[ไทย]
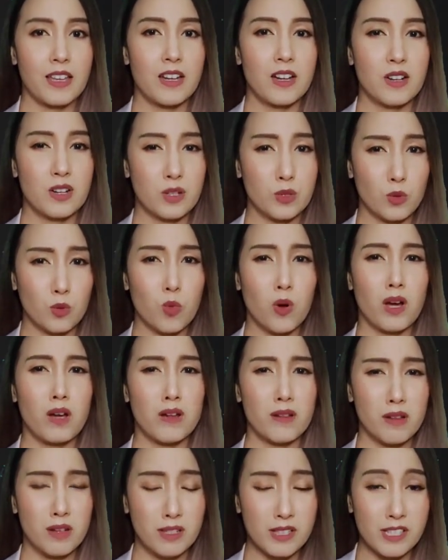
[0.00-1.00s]
หรือว่า
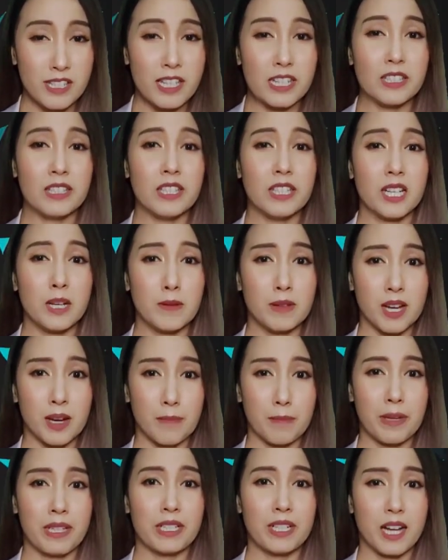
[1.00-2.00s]
เรื่องจริงที่กำลัง
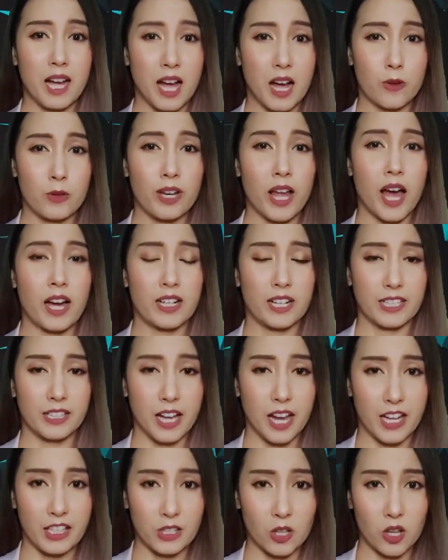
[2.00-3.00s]
เป็นข่าวดังในไท
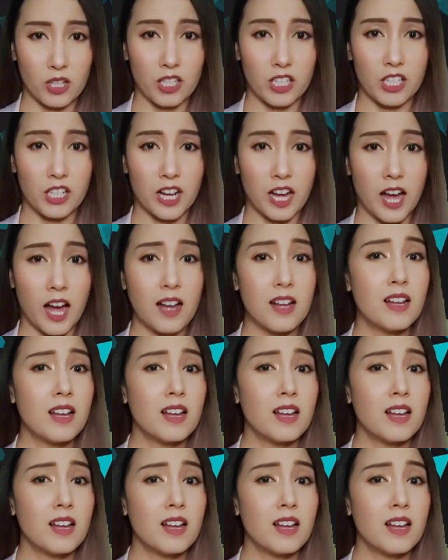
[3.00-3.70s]
ยตอนนี้นะคะ